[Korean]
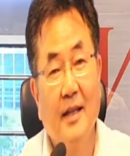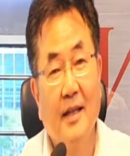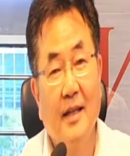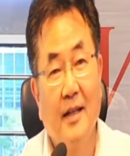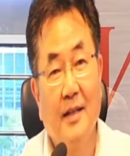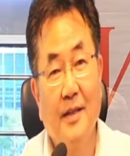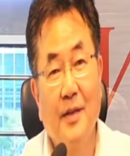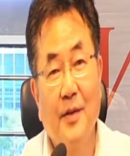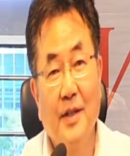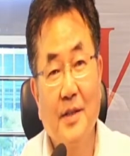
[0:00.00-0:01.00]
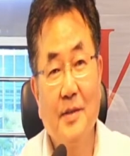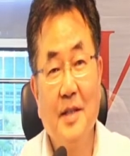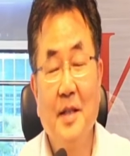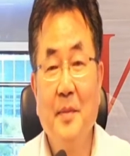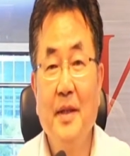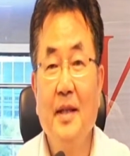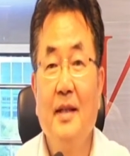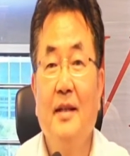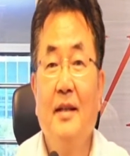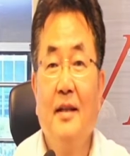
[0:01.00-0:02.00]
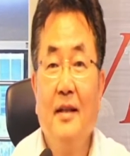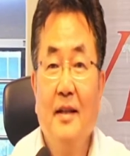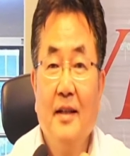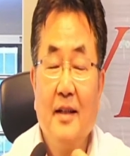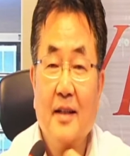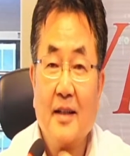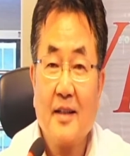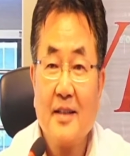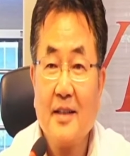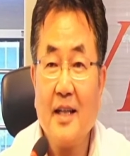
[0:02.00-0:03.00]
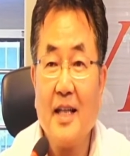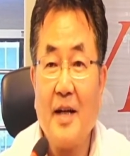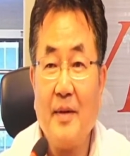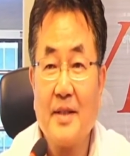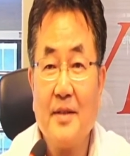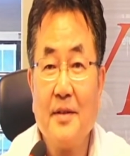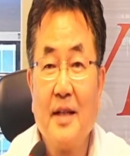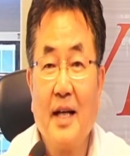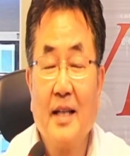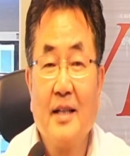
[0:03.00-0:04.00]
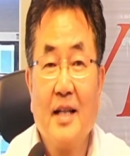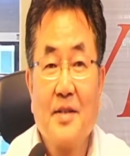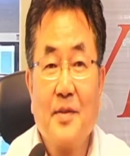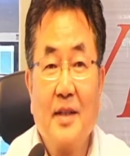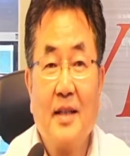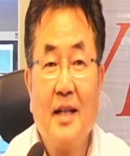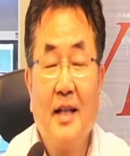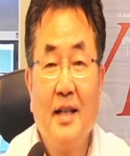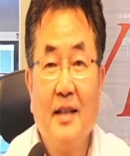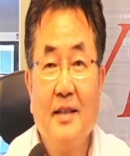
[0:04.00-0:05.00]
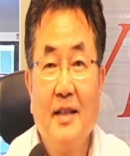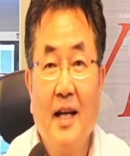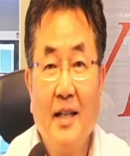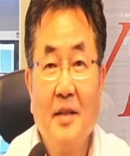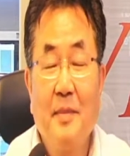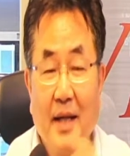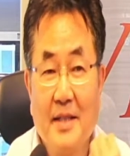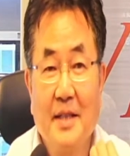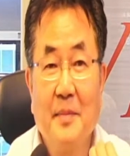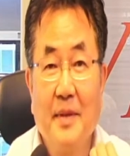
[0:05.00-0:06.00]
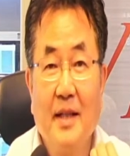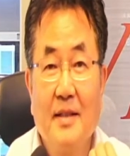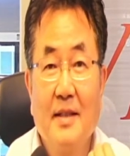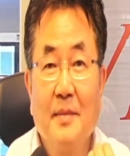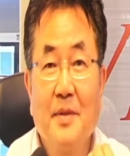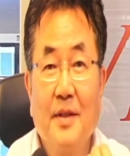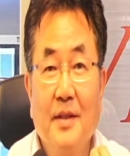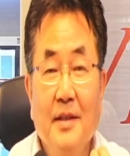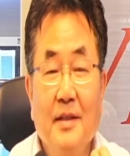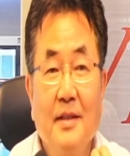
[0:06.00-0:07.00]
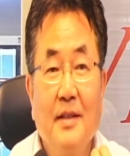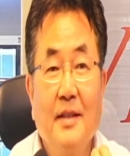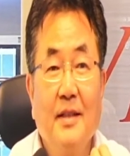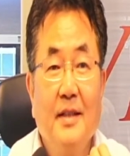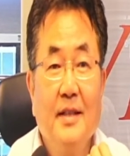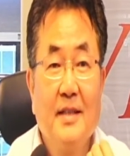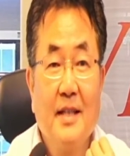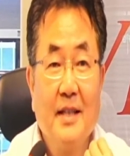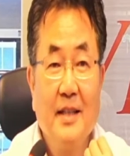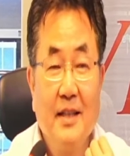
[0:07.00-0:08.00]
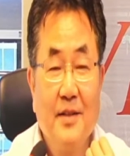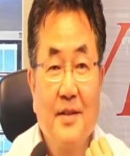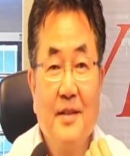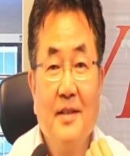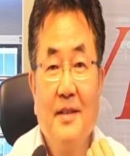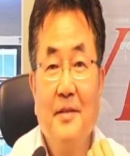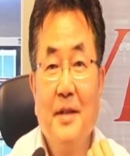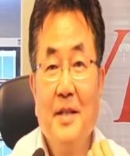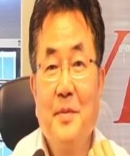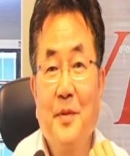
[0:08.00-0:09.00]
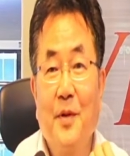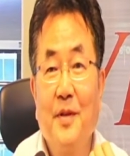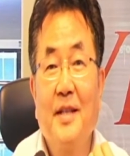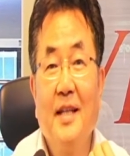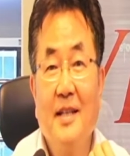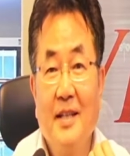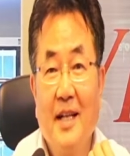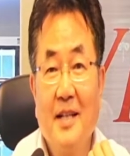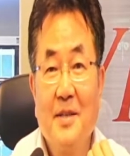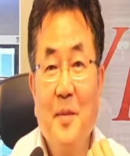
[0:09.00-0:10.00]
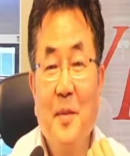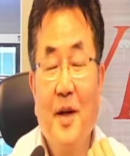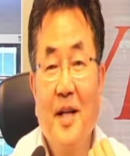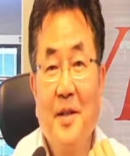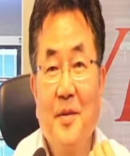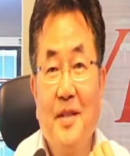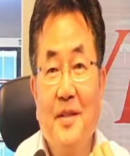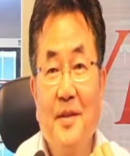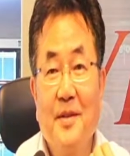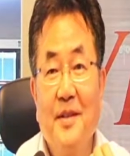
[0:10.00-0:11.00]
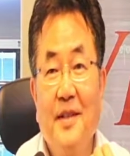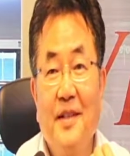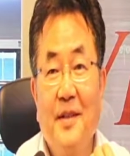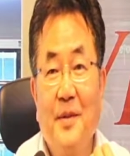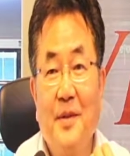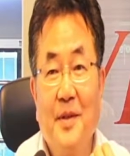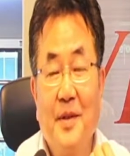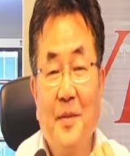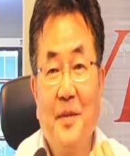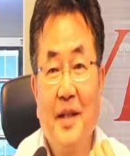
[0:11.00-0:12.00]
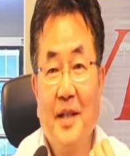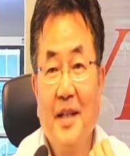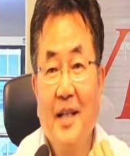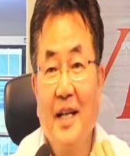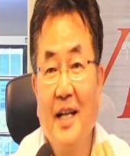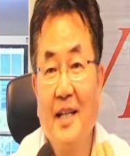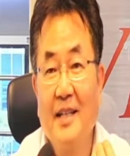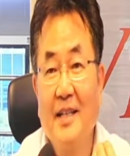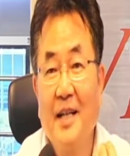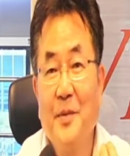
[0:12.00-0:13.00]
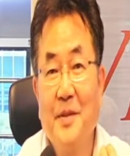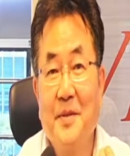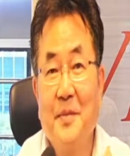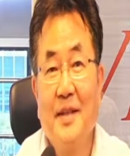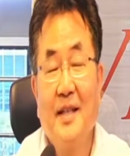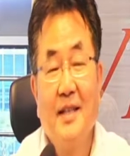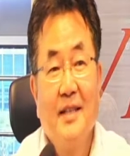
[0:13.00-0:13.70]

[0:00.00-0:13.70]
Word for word: 아, 근데 거기 선생님이 에, 예, 크게 나와서 강의를 할 수 있다 하는 방식입니다. 지금 저는 이제 이것을 페이스북으로 어떻게 했는가를 설명하기 위해서 오늘 여러분에게 강의를 하고 있습니다.